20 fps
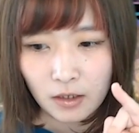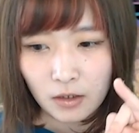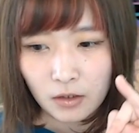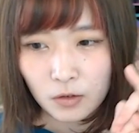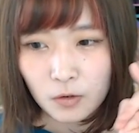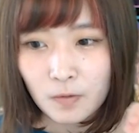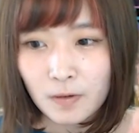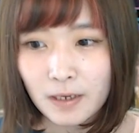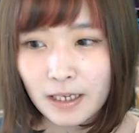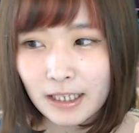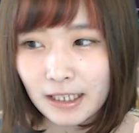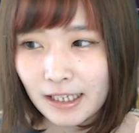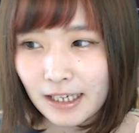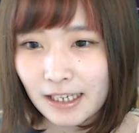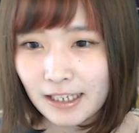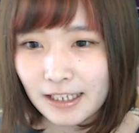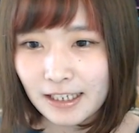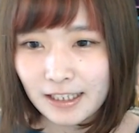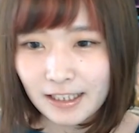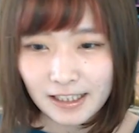とはい
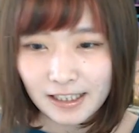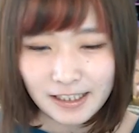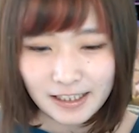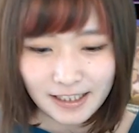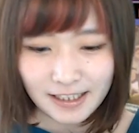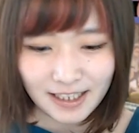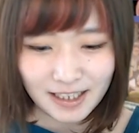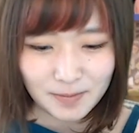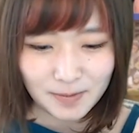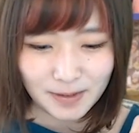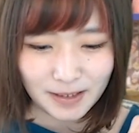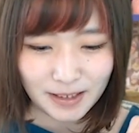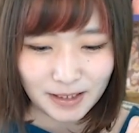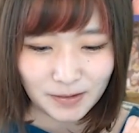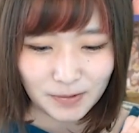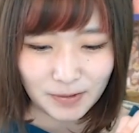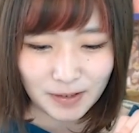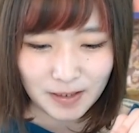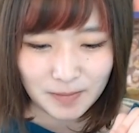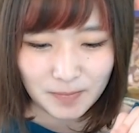えレギンレイブだ
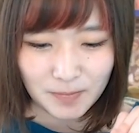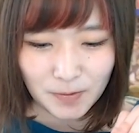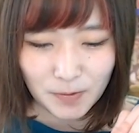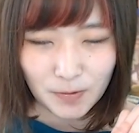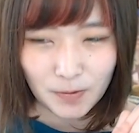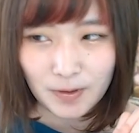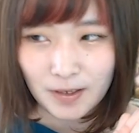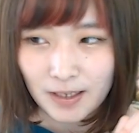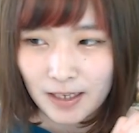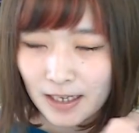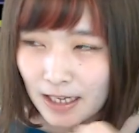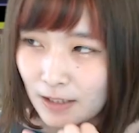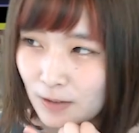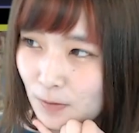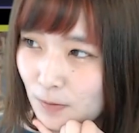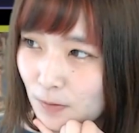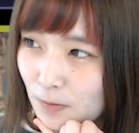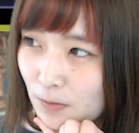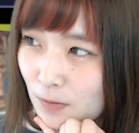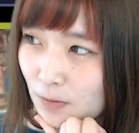とかもあ
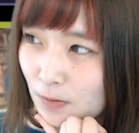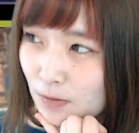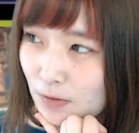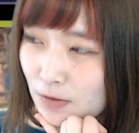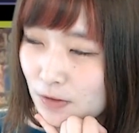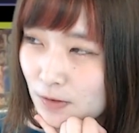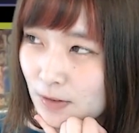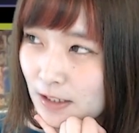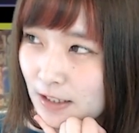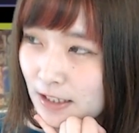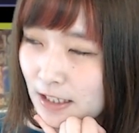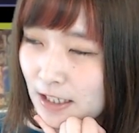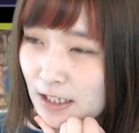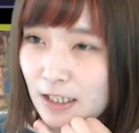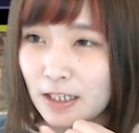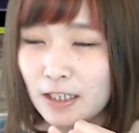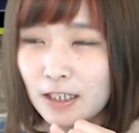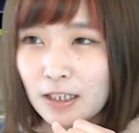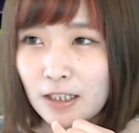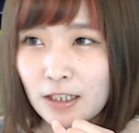とそうだ
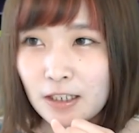な